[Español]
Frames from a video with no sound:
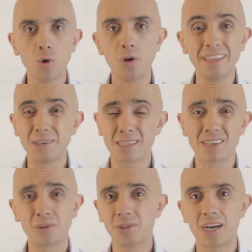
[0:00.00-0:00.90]
Google y te
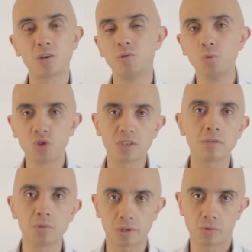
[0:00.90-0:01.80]
vas a encontrar con
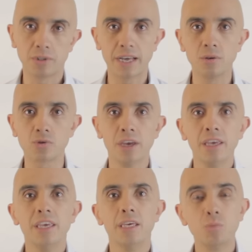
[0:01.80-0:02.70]
muchísimos resultados
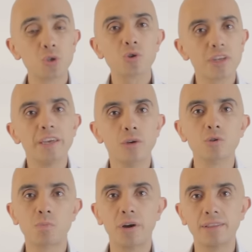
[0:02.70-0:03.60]
y muchos de
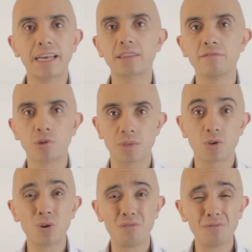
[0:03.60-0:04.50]
ellos pueden darte
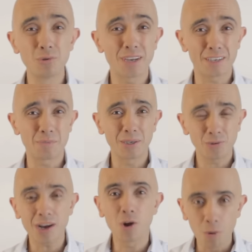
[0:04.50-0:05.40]
información confusa
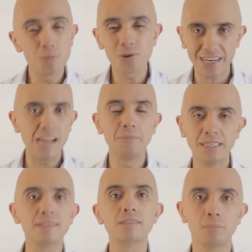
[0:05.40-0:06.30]
respecto a cómo
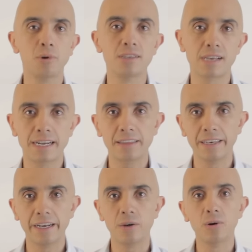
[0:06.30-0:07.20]
realmente es que puedes ganar
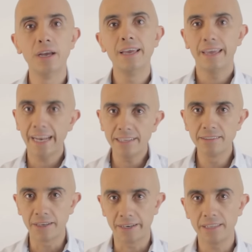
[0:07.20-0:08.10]
dinero en
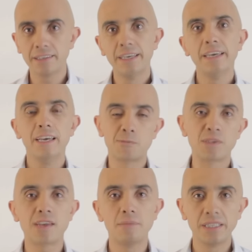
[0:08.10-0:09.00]
Internet,
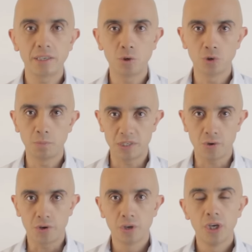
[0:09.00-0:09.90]
especialmente con tu
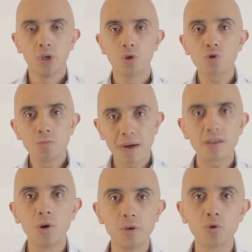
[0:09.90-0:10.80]
pasión. Yo soy
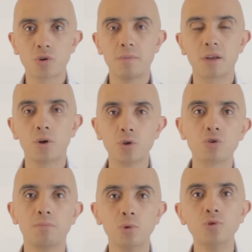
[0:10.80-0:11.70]
Marco Ayuso de
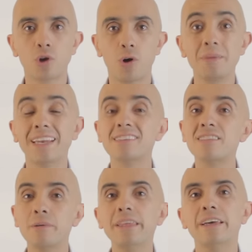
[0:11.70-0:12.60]
marcoayuso.com y en
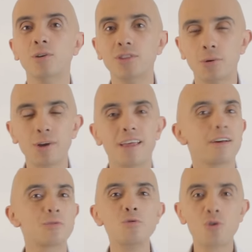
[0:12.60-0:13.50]
este video te voy a
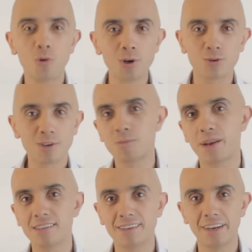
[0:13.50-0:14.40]
dar un curso
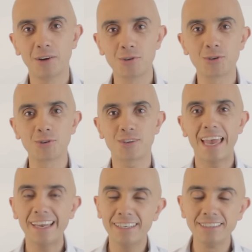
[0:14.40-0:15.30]
express de
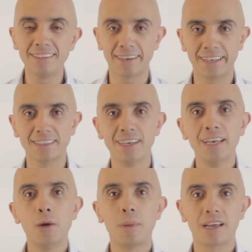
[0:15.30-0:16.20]
negocios en Internet
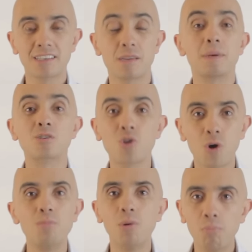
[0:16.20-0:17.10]
para que sepas
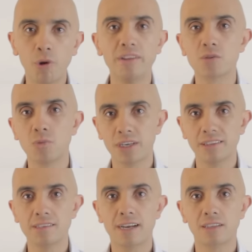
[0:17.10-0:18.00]
cómo puedes
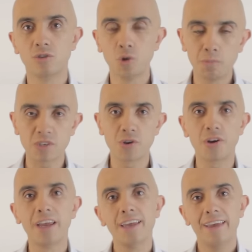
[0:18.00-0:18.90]
monetizar tu
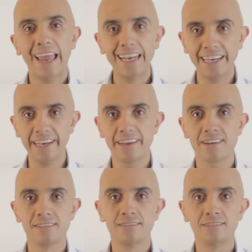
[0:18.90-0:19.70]
pasión en línea.